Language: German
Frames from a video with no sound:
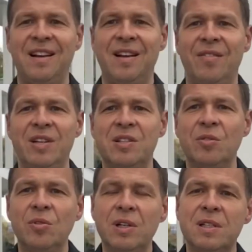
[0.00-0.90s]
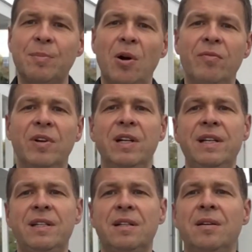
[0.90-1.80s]
Wenn es dunkel ist, brauchen wir
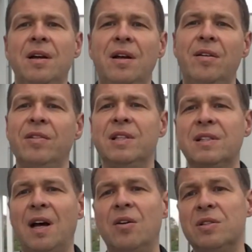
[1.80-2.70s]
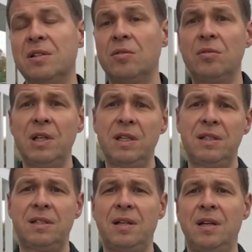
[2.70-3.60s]
Licht. Wenn es draußen dunkel
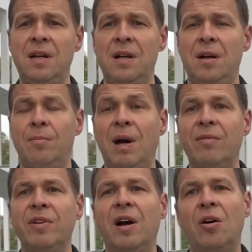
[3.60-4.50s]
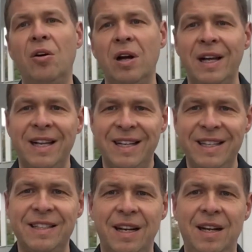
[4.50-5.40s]
ist, machen wir auch Licht.
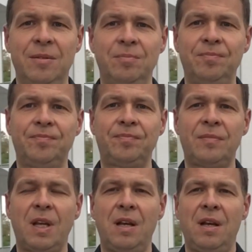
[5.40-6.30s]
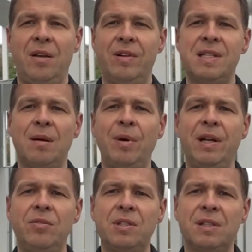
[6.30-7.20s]
Lichter an. Wenn es aber
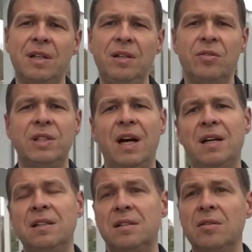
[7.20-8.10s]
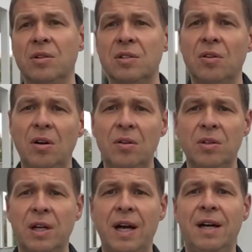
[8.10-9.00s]
in uns drin durch Angst oder Sorgen
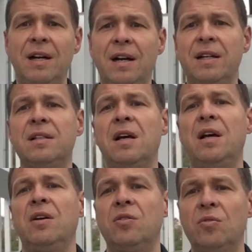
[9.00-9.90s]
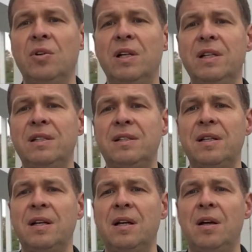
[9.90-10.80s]
oder Krankheit dunkel
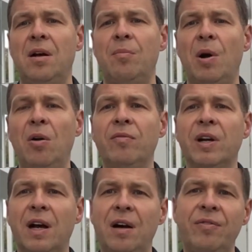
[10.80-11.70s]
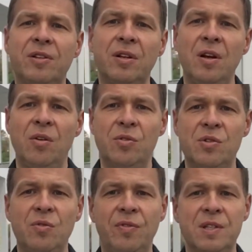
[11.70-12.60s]
ist, brauchen wir Kraft und
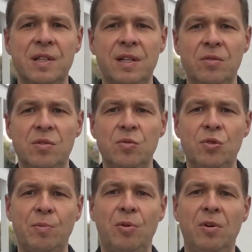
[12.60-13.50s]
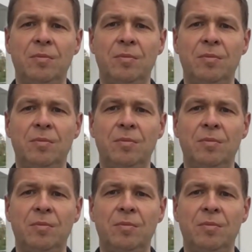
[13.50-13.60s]
Zuversicht und Zuspruch.